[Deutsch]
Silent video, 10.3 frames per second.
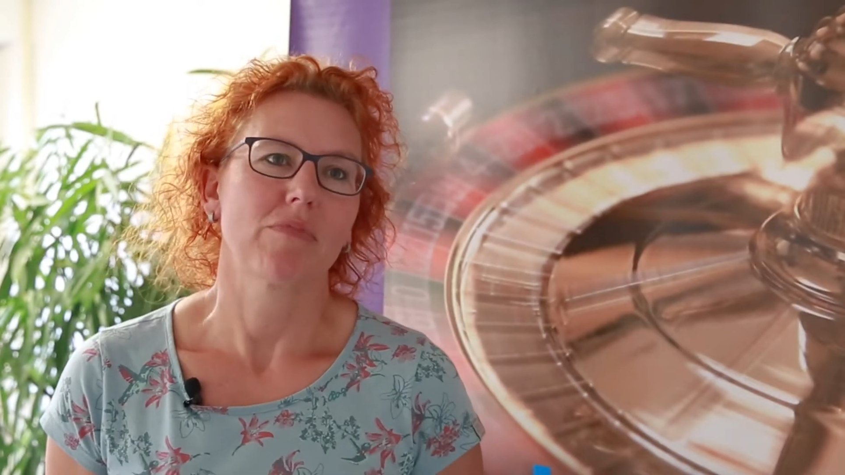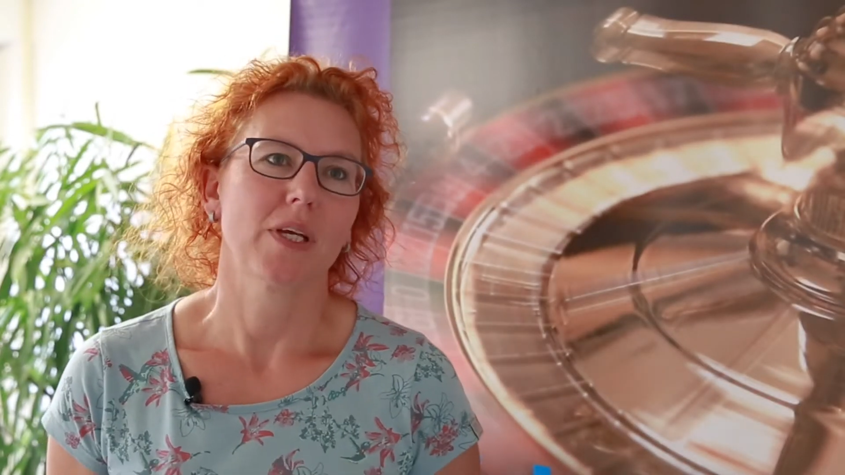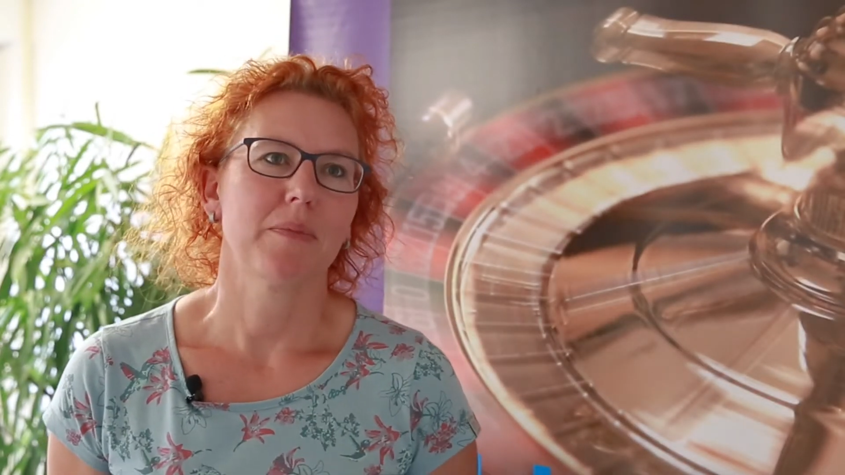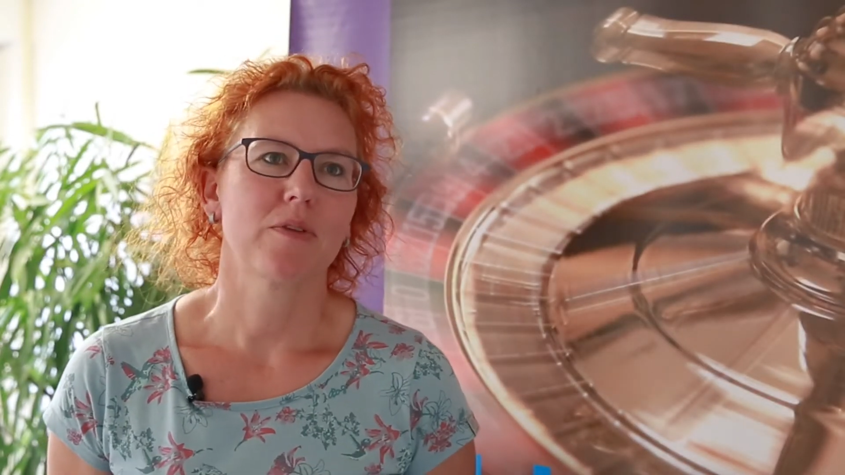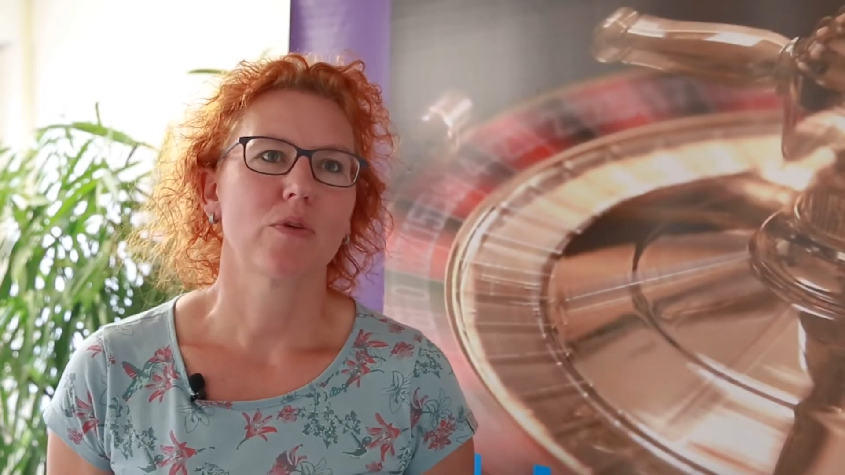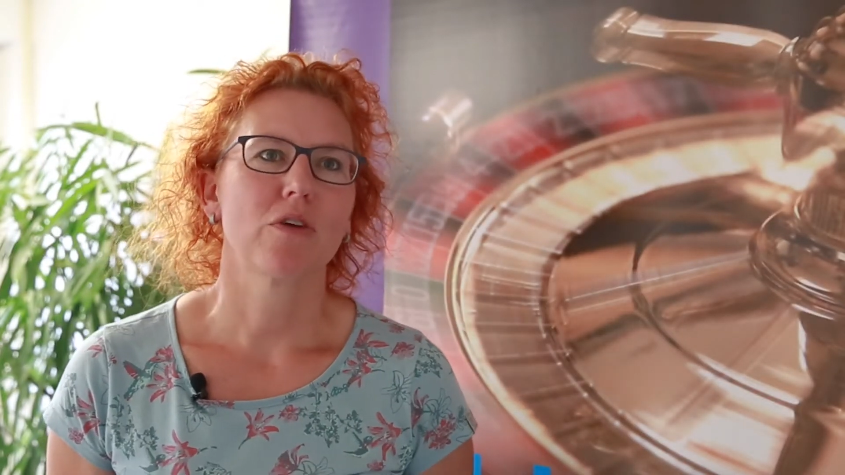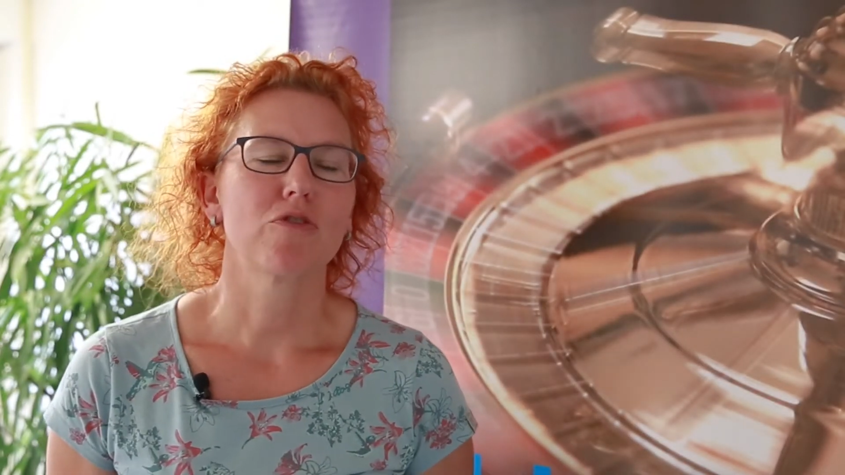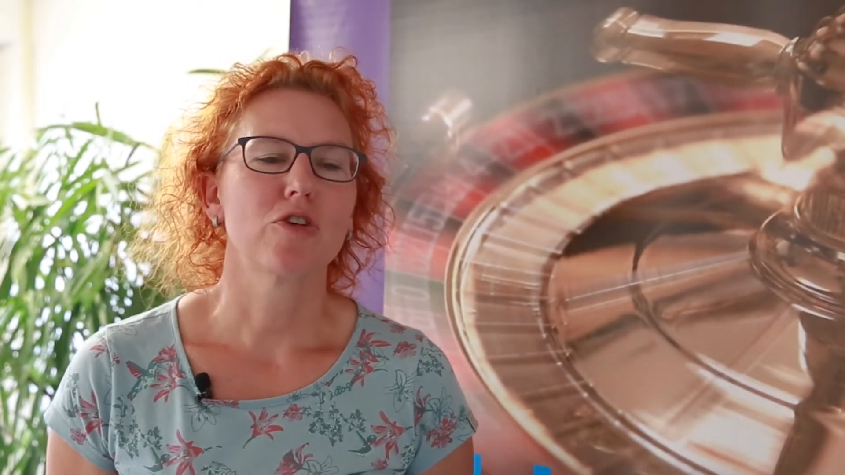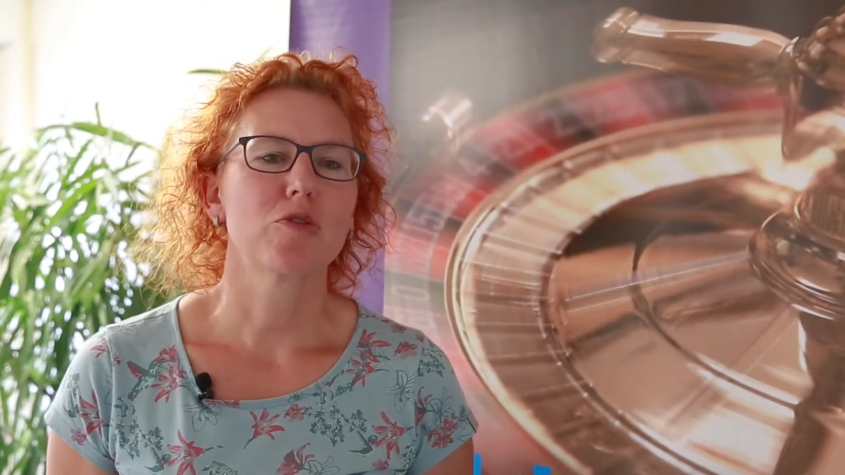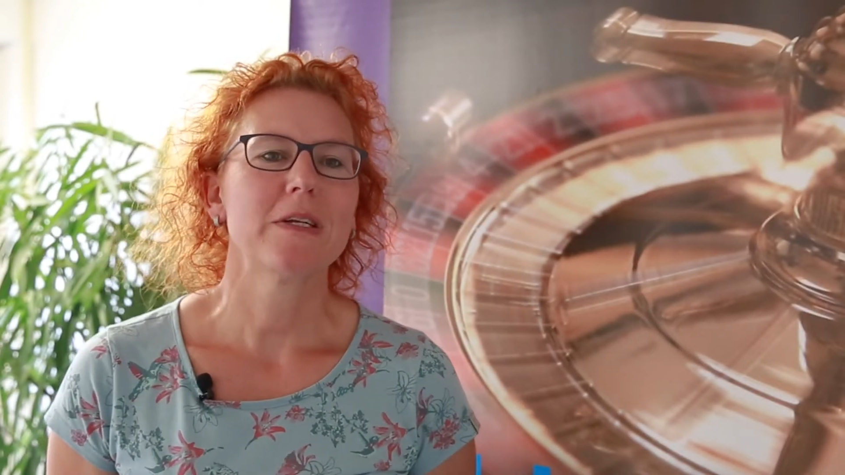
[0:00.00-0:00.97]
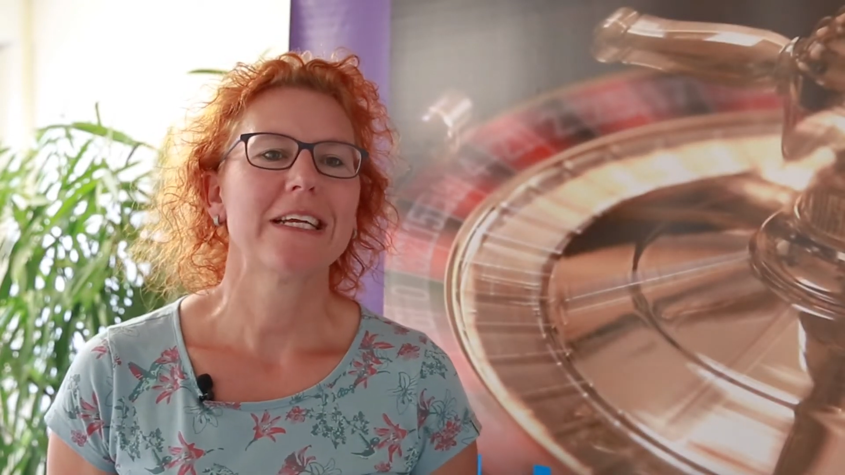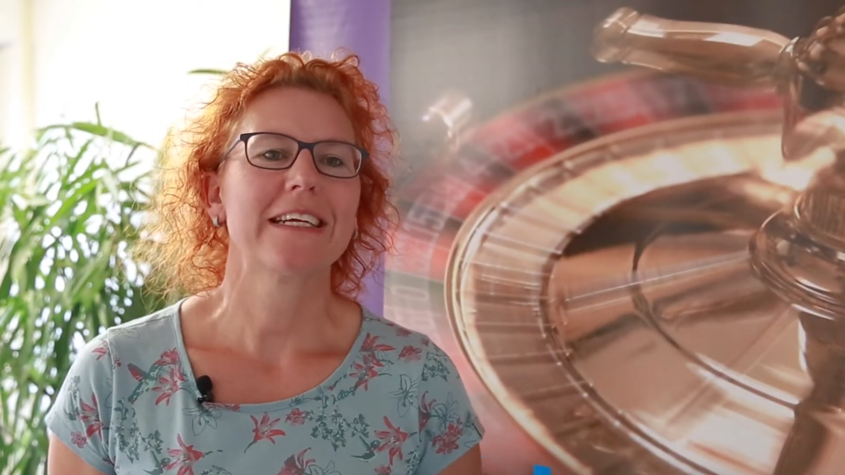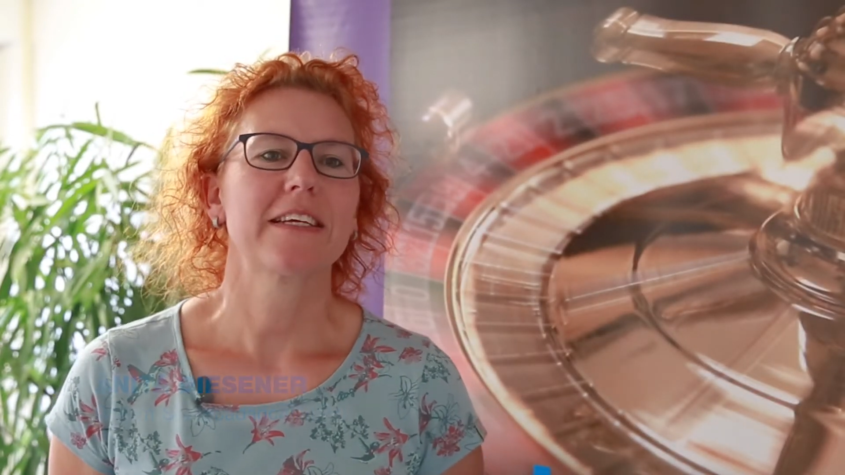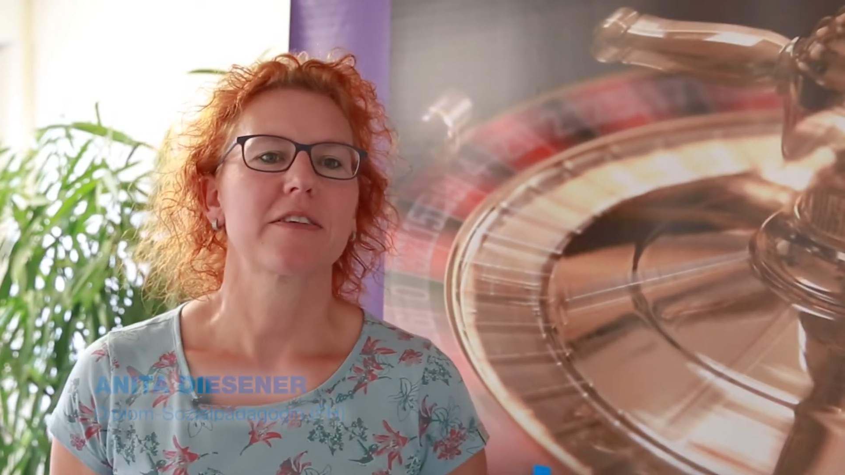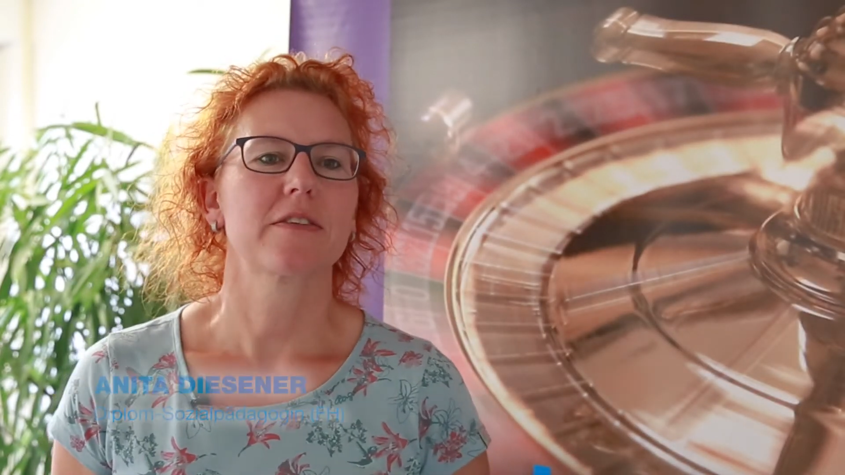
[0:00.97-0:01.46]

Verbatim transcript: In Bezug auf Glücksspiel, denke ich,